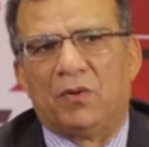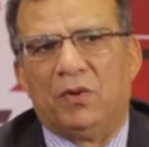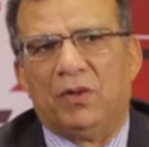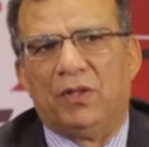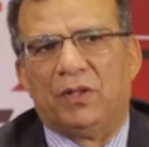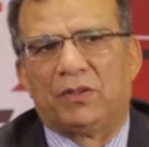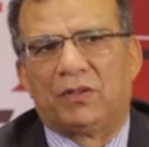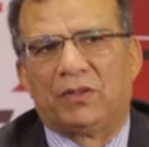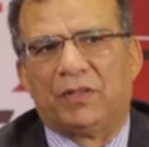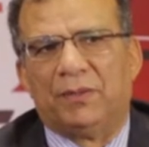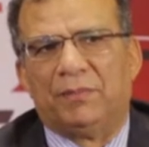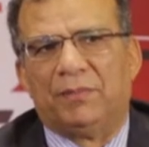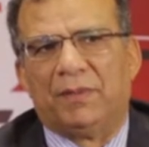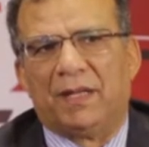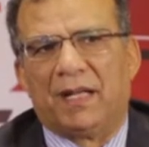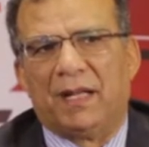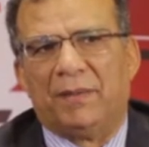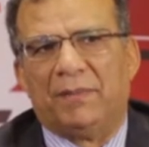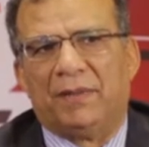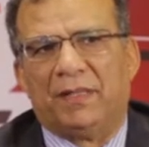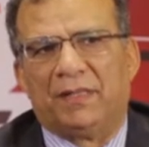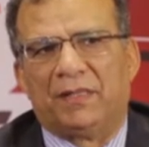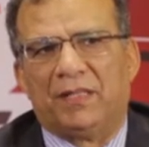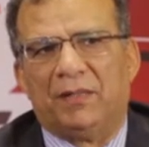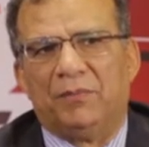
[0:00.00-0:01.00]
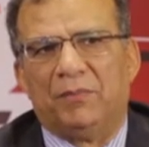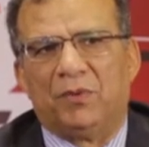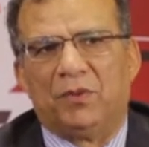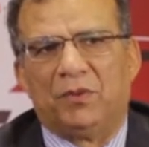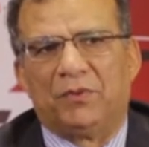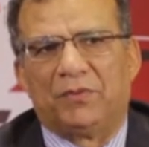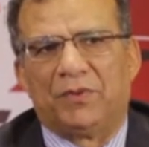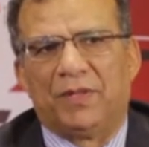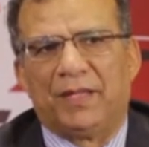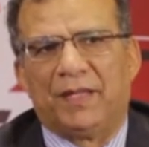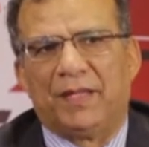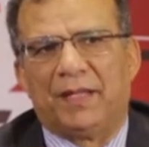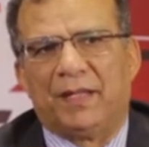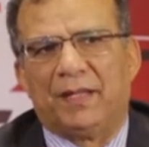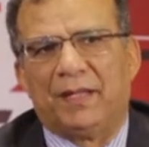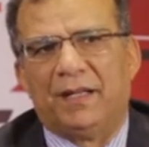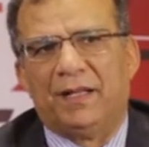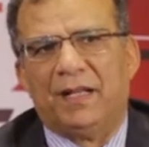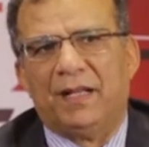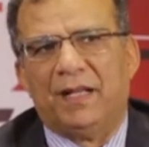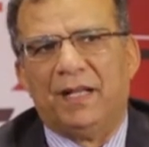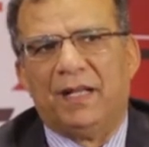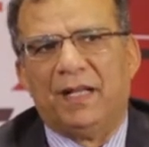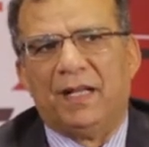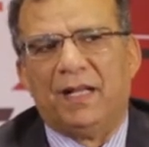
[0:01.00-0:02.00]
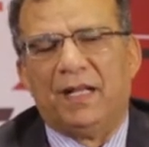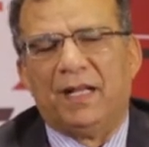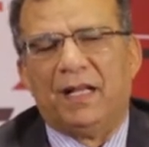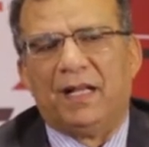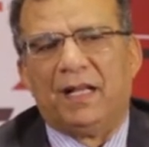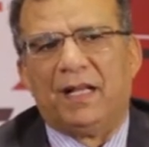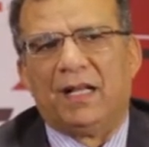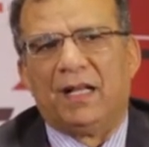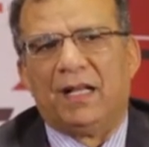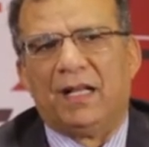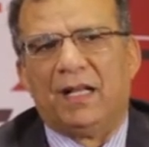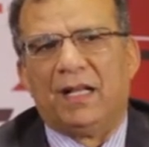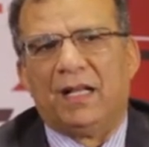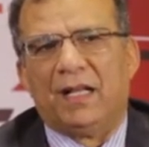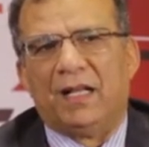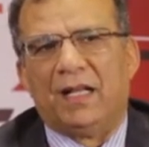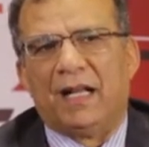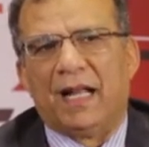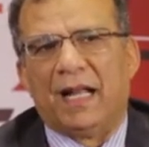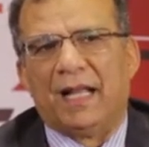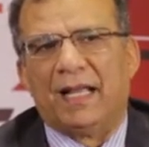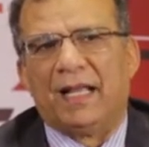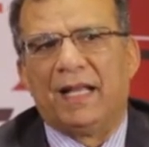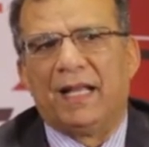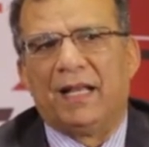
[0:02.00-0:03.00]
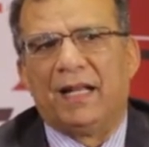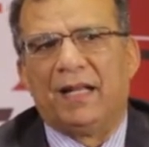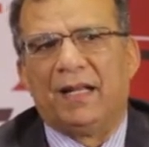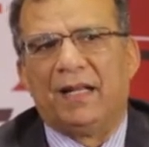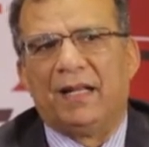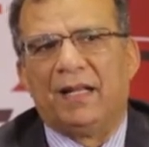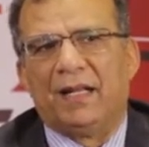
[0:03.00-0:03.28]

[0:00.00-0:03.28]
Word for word: كليه الطب جامعه المنوفيه آه، الحقيقه